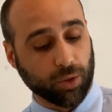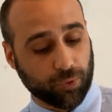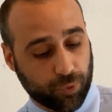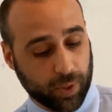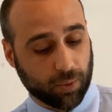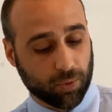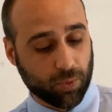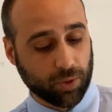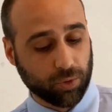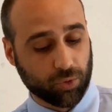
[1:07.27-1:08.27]
fuiront
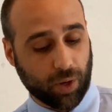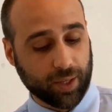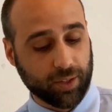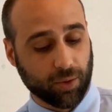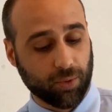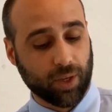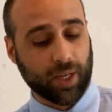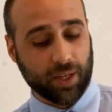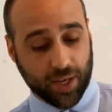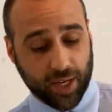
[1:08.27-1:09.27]
loin de toi et diront
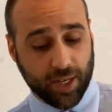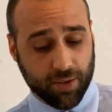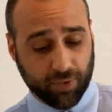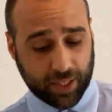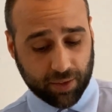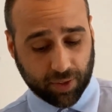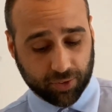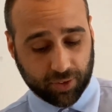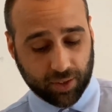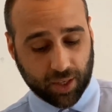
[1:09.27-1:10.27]
Ninive est
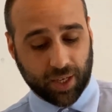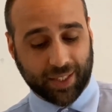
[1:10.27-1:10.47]
dévastée,